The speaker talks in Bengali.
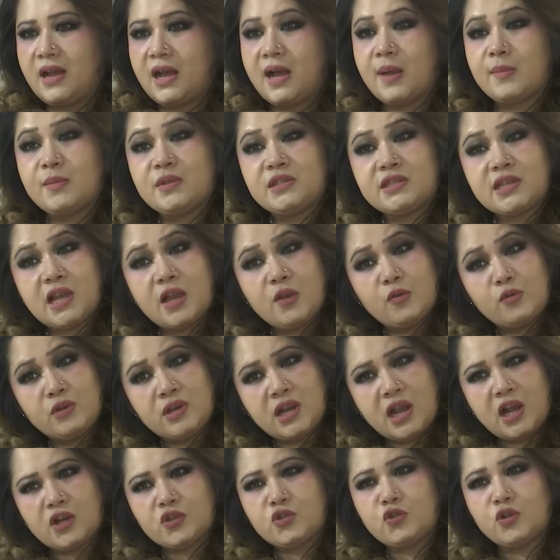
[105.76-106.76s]
আমি চাই
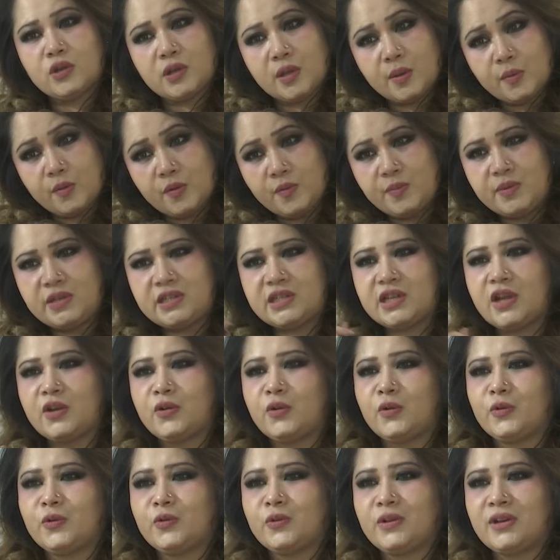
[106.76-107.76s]
উনি আসুক এবং বিচার
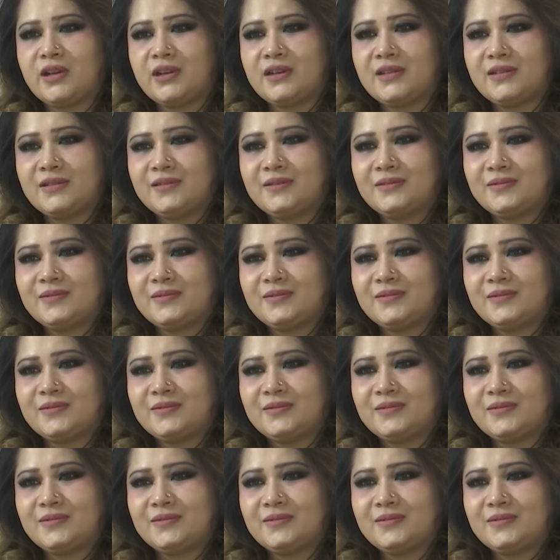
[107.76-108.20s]
হোক ওনার